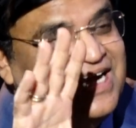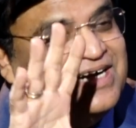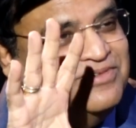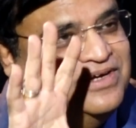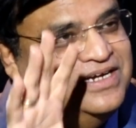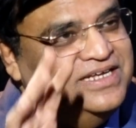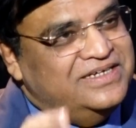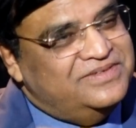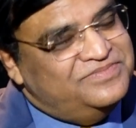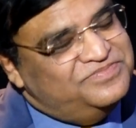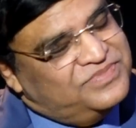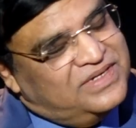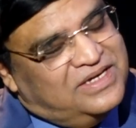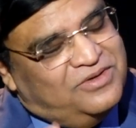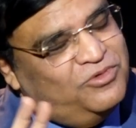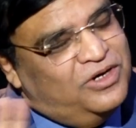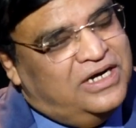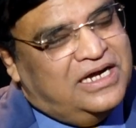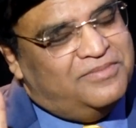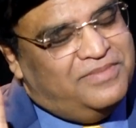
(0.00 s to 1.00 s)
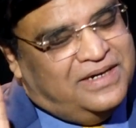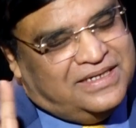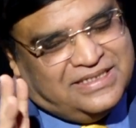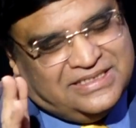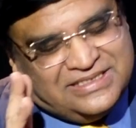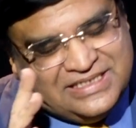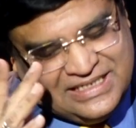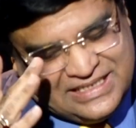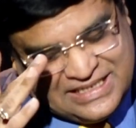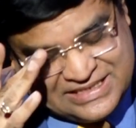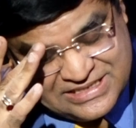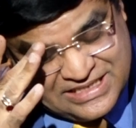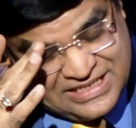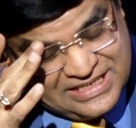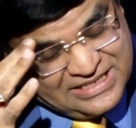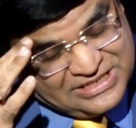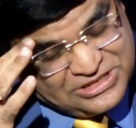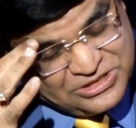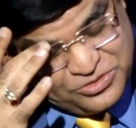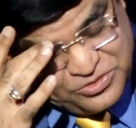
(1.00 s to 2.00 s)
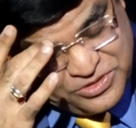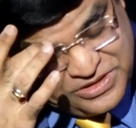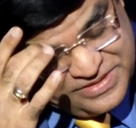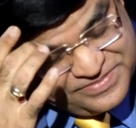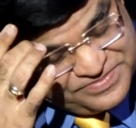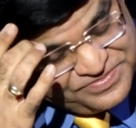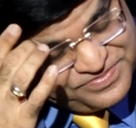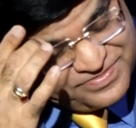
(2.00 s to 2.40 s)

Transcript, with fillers: हार्ट वाली वो अलग बात है चलिए दैट्स अनदर स्टोरी